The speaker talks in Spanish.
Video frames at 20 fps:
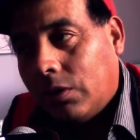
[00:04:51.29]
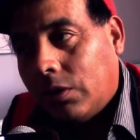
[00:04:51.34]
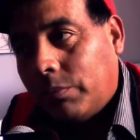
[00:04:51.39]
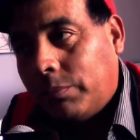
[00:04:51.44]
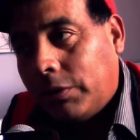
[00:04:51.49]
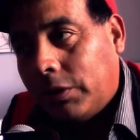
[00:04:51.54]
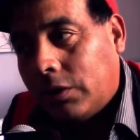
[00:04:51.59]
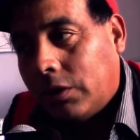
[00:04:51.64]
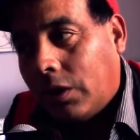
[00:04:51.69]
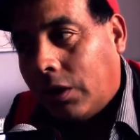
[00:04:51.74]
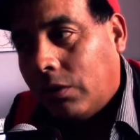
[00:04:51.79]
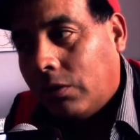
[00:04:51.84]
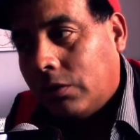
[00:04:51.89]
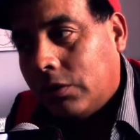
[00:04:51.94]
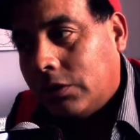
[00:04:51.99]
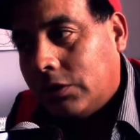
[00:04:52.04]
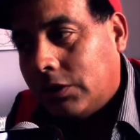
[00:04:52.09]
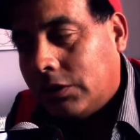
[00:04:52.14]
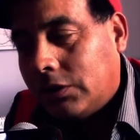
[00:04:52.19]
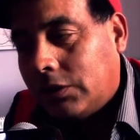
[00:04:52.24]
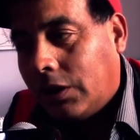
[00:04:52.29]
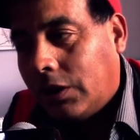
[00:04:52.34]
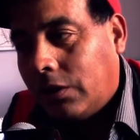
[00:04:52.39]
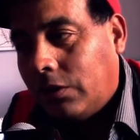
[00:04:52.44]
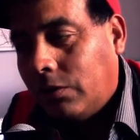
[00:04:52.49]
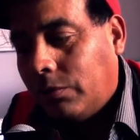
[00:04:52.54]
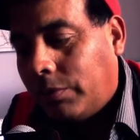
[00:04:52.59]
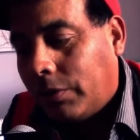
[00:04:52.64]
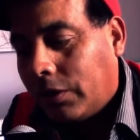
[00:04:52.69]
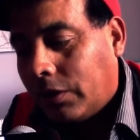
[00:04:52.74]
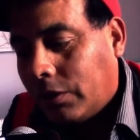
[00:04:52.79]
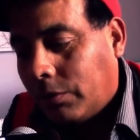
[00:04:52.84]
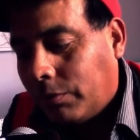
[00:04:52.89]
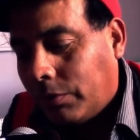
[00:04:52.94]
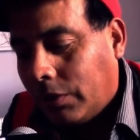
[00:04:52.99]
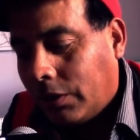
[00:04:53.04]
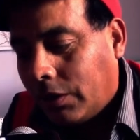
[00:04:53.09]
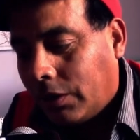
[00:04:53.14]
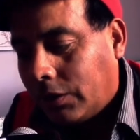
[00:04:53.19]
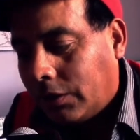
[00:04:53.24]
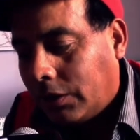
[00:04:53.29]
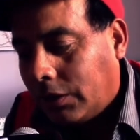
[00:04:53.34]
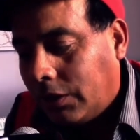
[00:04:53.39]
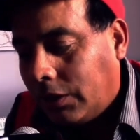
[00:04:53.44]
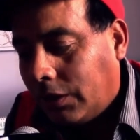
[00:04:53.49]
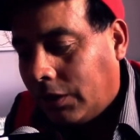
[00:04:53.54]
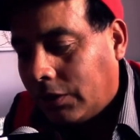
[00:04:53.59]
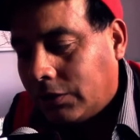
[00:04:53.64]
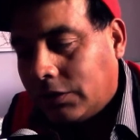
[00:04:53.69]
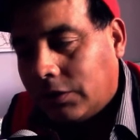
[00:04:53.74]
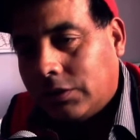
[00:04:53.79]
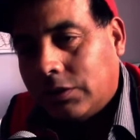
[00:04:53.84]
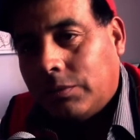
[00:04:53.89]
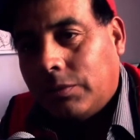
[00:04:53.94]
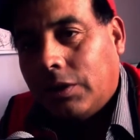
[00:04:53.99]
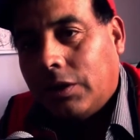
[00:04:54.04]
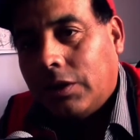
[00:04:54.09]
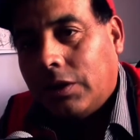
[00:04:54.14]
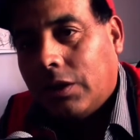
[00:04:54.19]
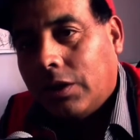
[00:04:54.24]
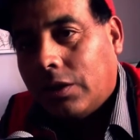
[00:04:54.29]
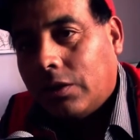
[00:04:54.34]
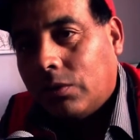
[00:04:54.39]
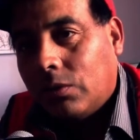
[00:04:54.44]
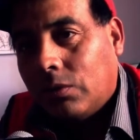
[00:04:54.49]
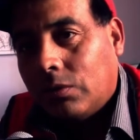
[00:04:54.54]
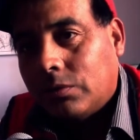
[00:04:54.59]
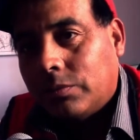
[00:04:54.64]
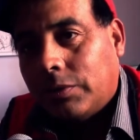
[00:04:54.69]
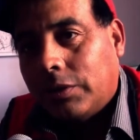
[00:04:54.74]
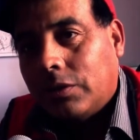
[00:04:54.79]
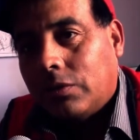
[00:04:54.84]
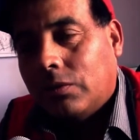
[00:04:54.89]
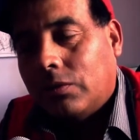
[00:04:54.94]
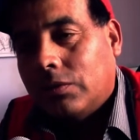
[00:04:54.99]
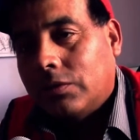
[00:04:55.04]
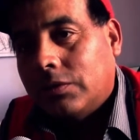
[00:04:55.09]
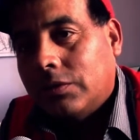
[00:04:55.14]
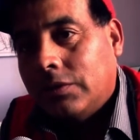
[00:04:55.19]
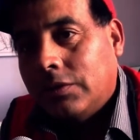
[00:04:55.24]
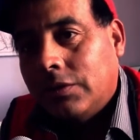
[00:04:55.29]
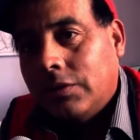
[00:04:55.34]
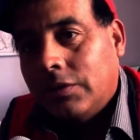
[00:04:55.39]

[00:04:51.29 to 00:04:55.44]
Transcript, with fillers: el pintado necesario para que puedan tener accesibilidad a todos los vehículos.